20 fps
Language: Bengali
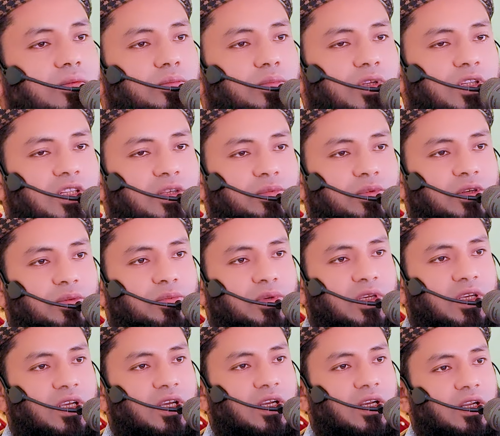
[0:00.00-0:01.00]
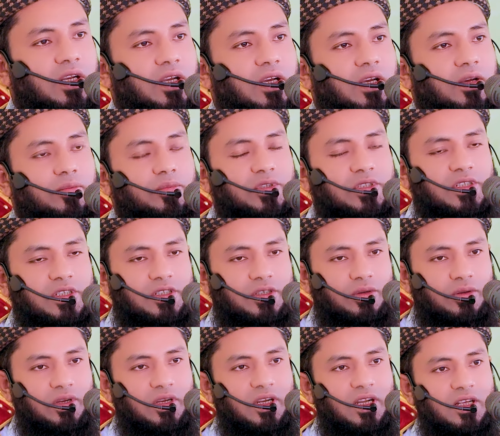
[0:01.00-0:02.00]
পৃথিবীর বিজ্ঞানীরা বিশেষ
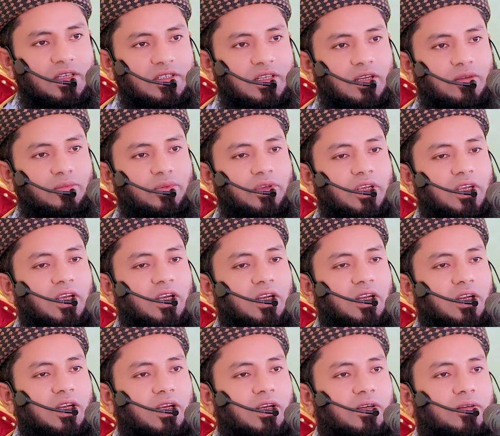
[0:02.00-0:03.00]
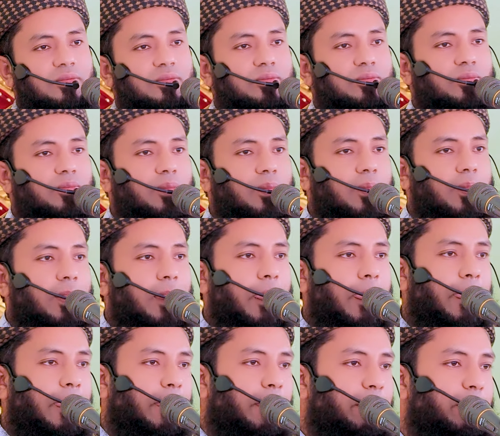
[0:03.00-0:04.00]
করে নাসার বিজ্ঞানীরা
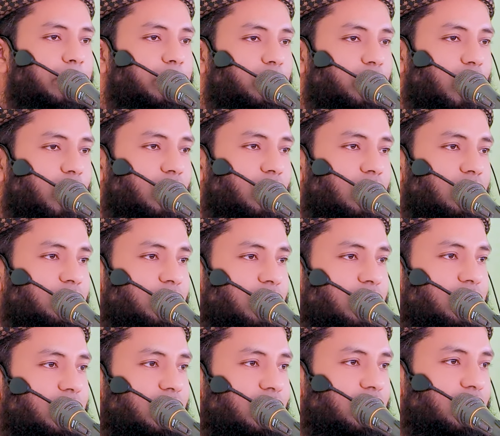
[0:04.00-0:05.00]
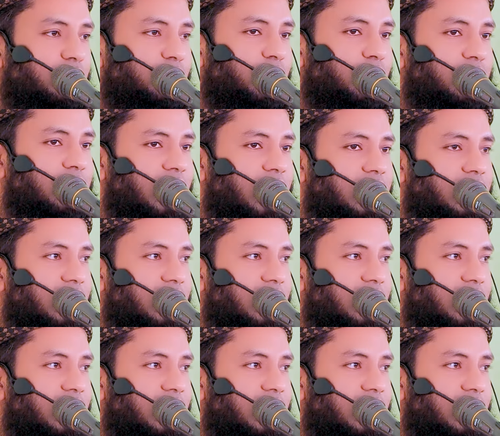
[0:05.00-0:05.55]
মঙ্গল পর্যন্ত পৌঁছার